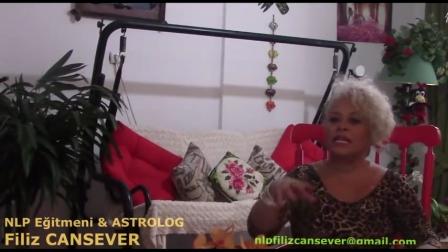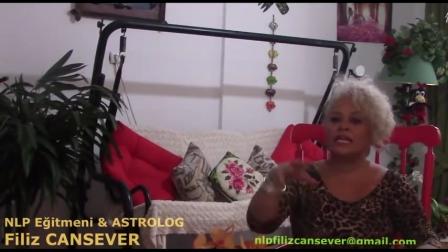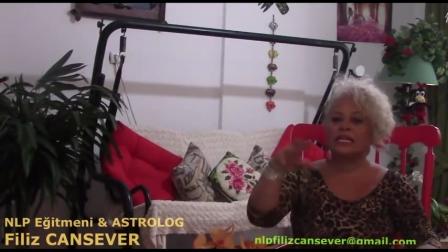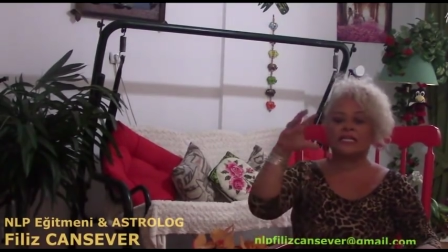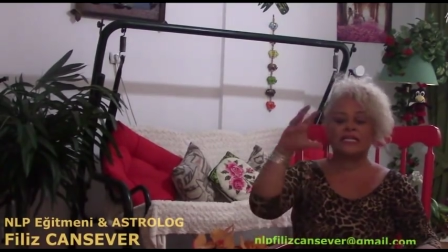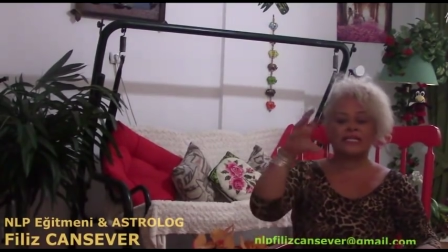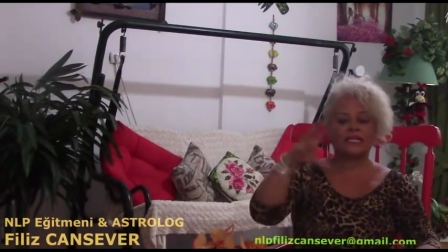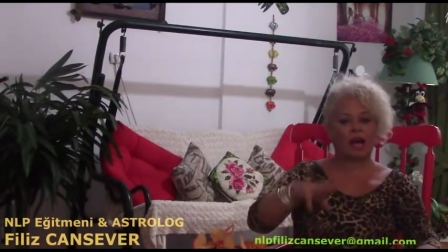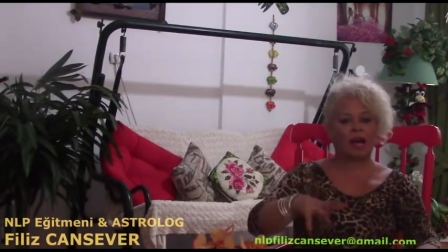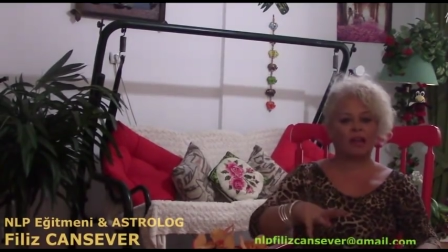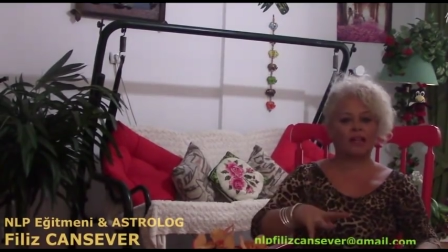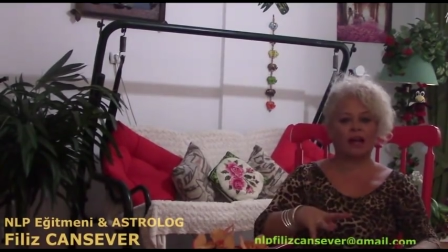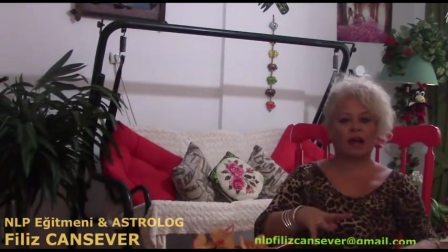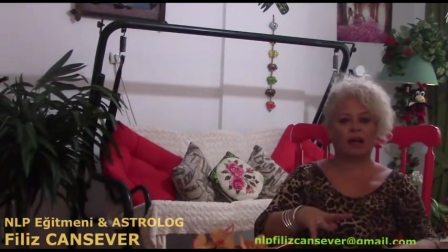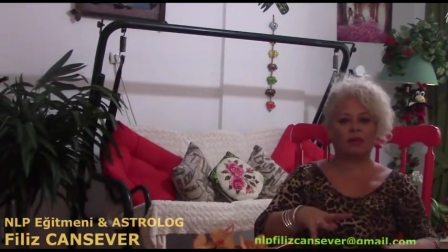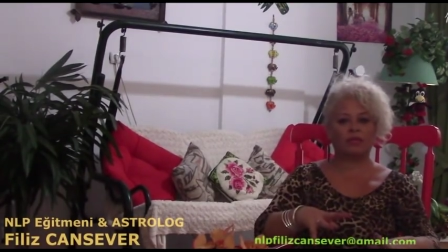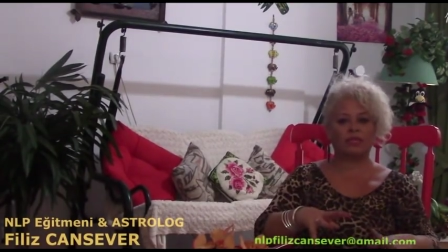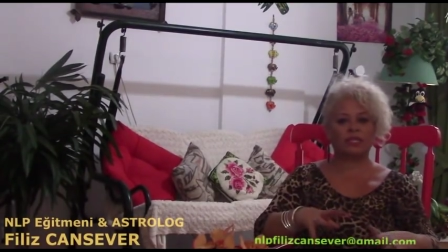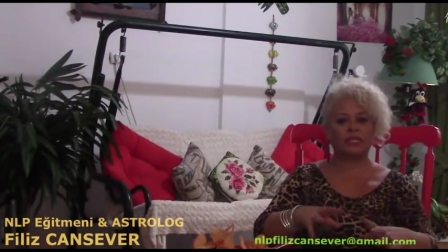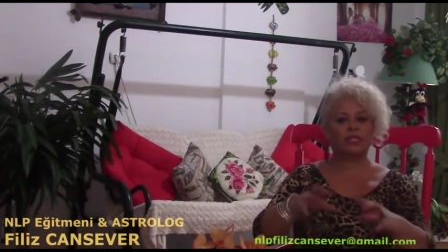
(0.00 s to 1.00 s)

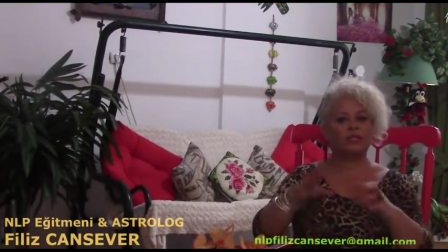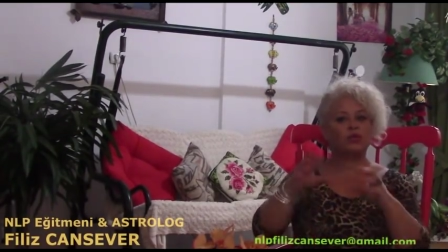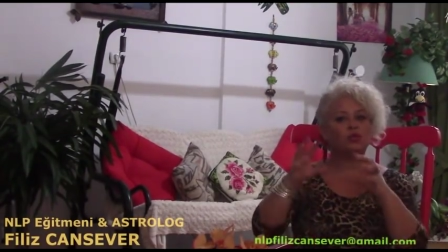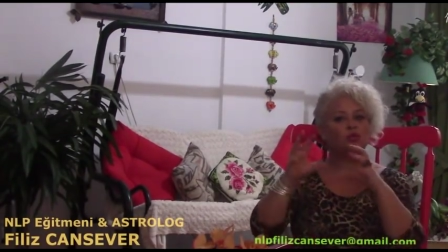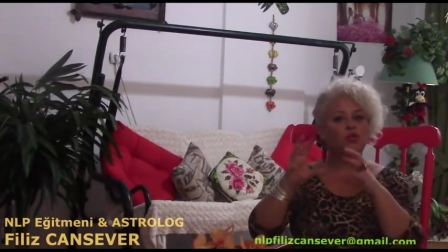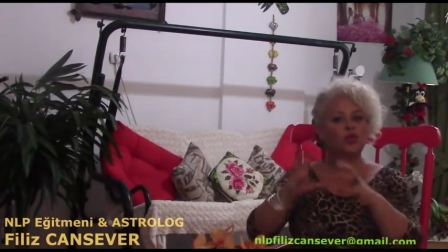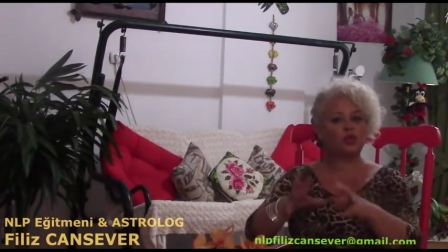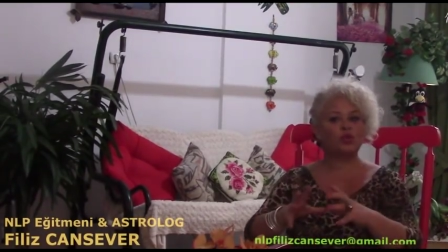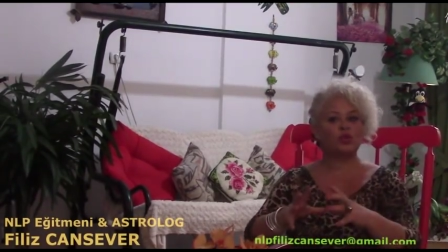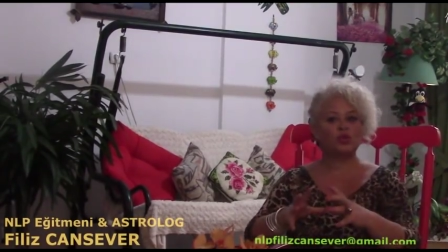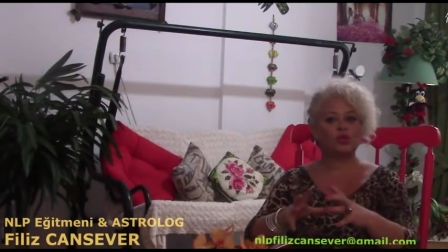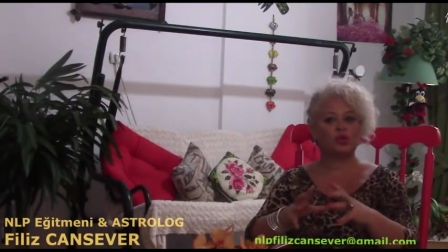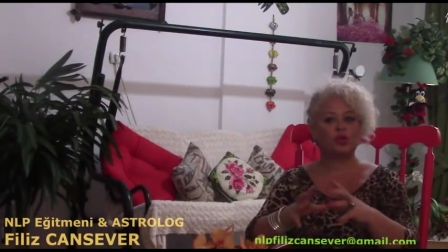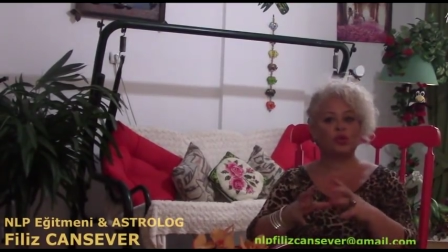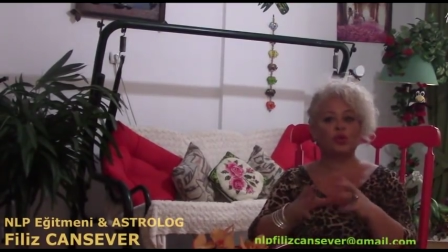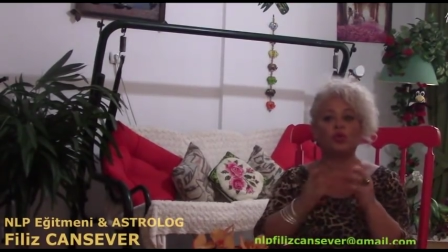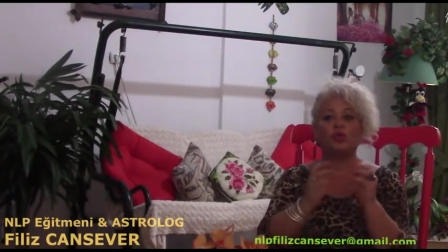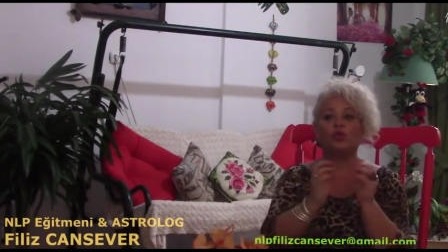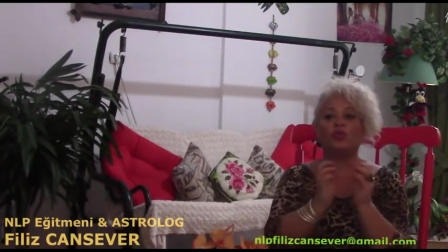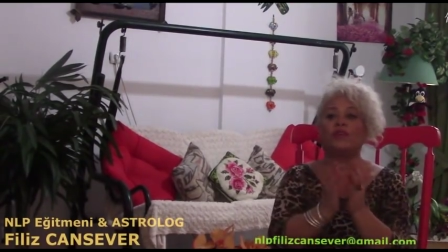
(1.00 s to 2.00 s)
Sağlamlık,
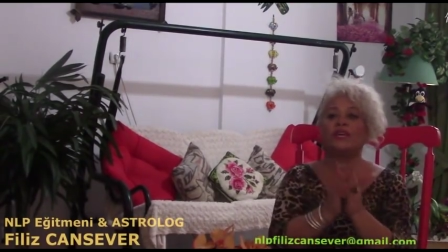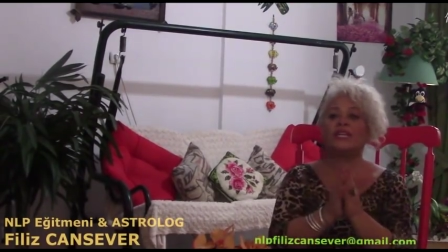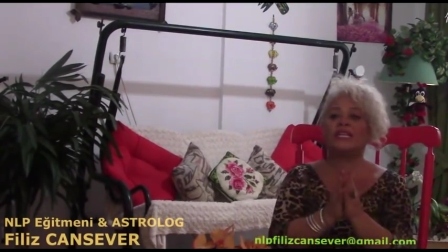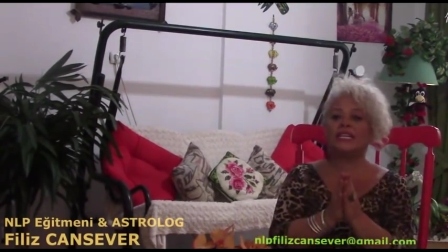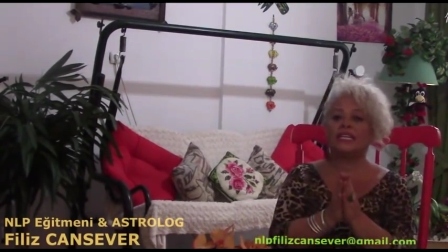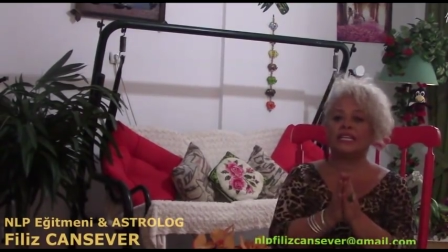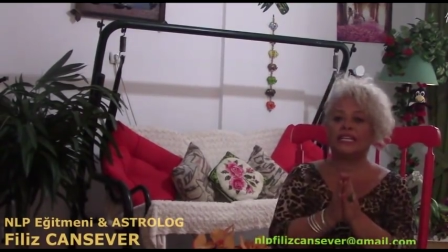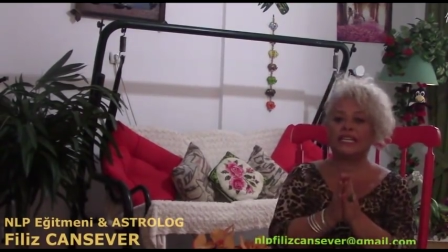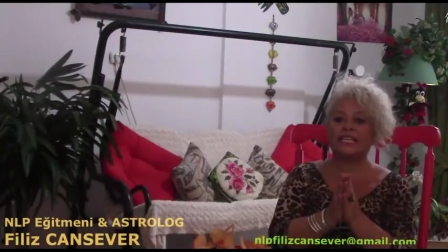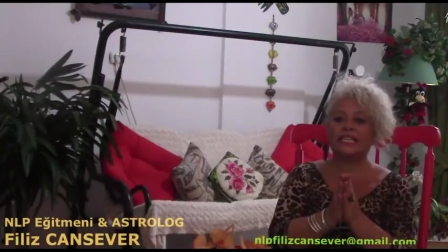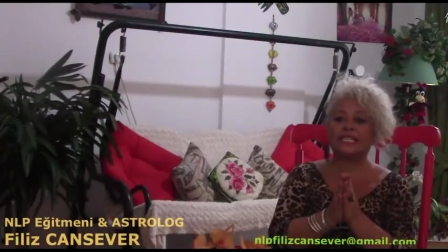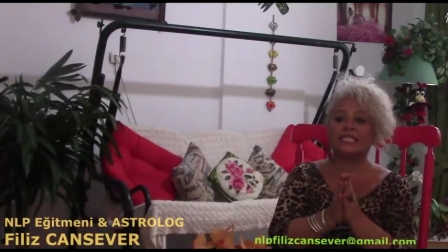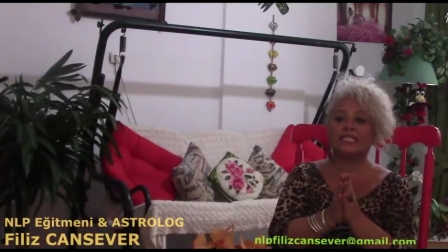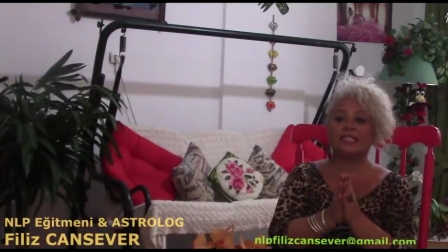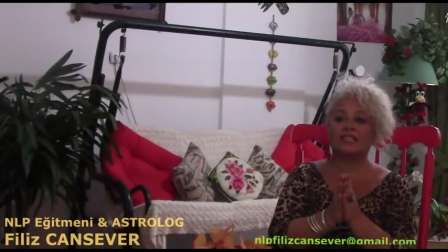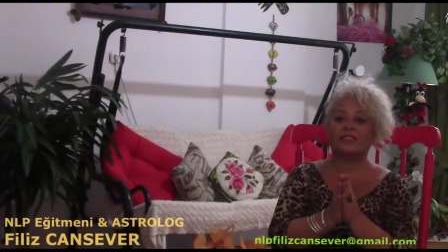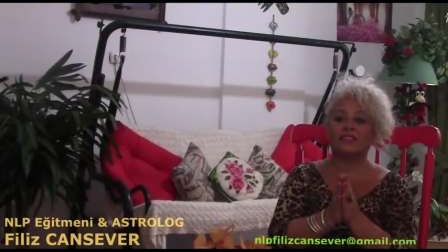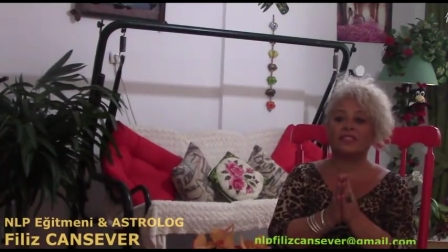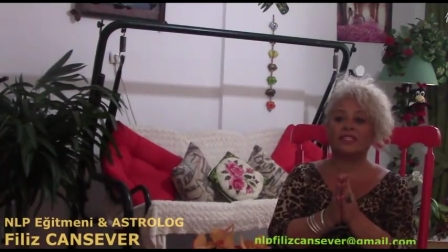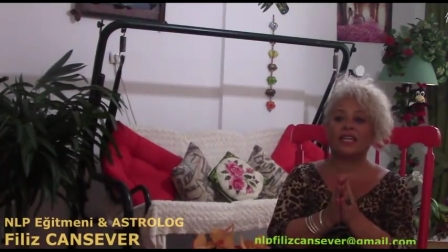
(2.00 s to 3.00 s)
dürüstlük, güvenirlilik
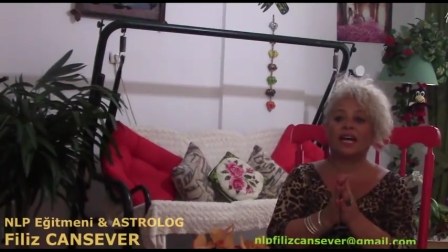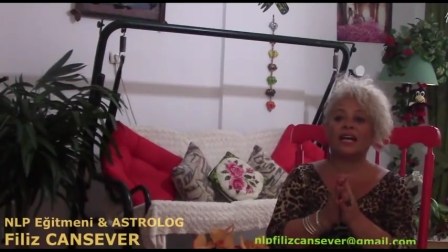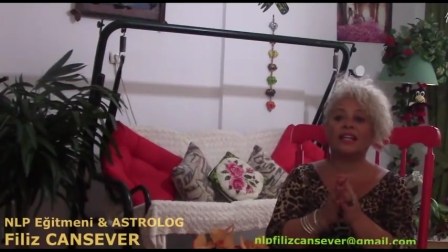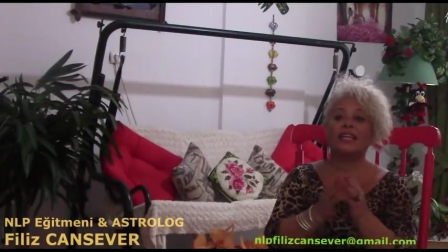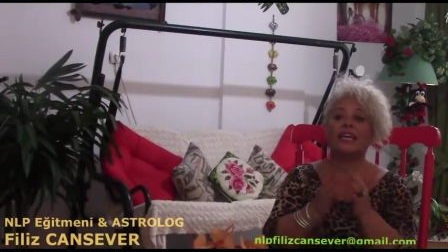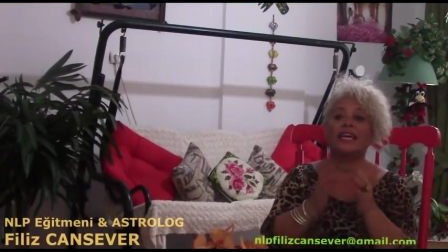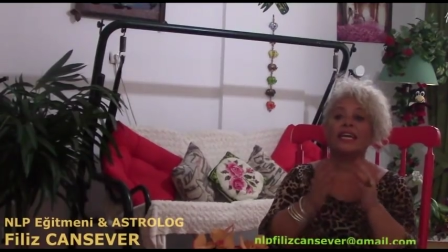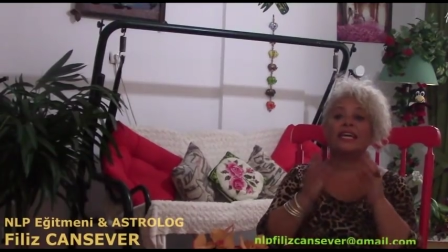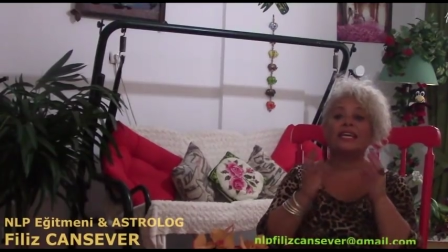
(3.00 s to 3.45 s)
sınavında